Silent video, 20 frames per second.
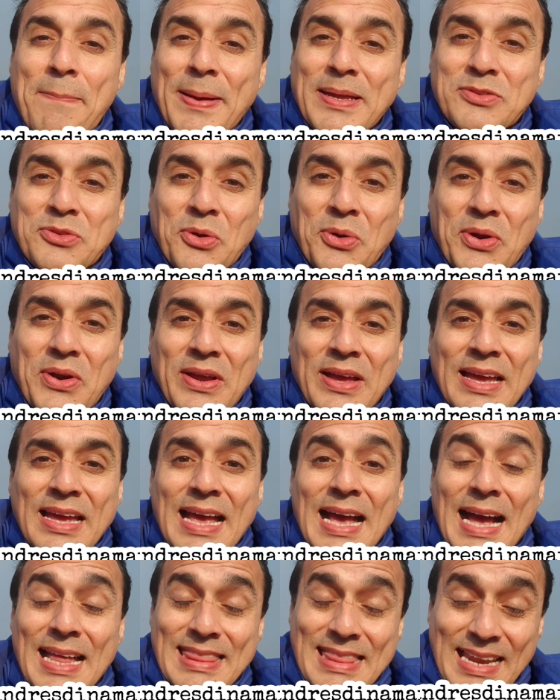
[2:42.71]
pastor
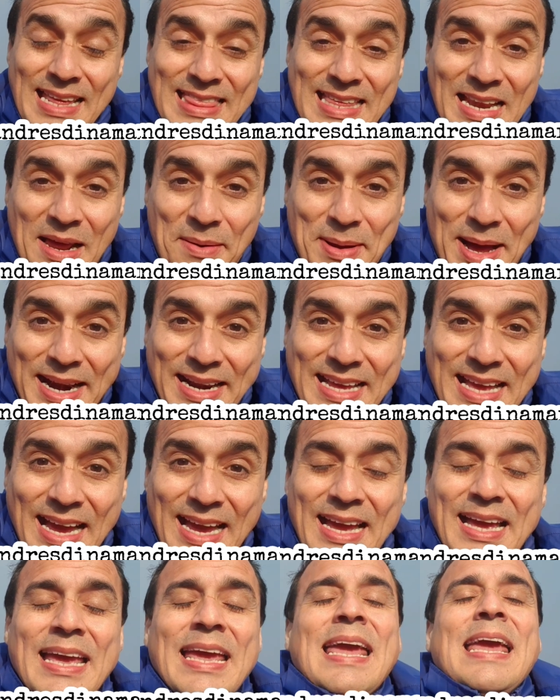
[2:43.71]
Andrés
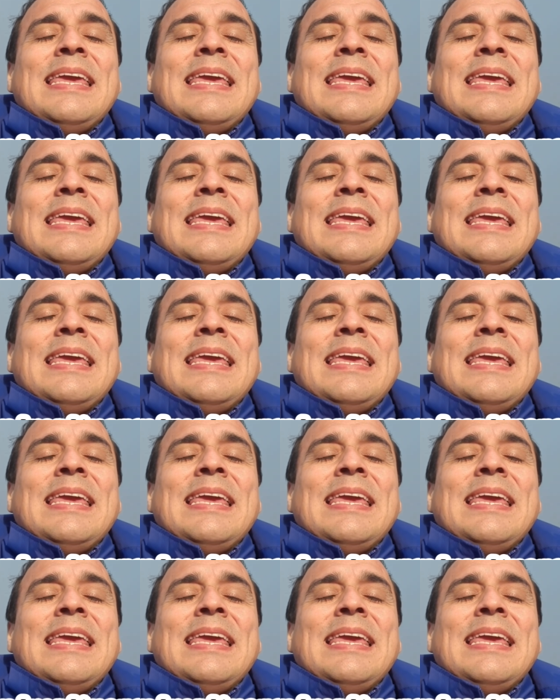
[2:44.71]
Dinamarca,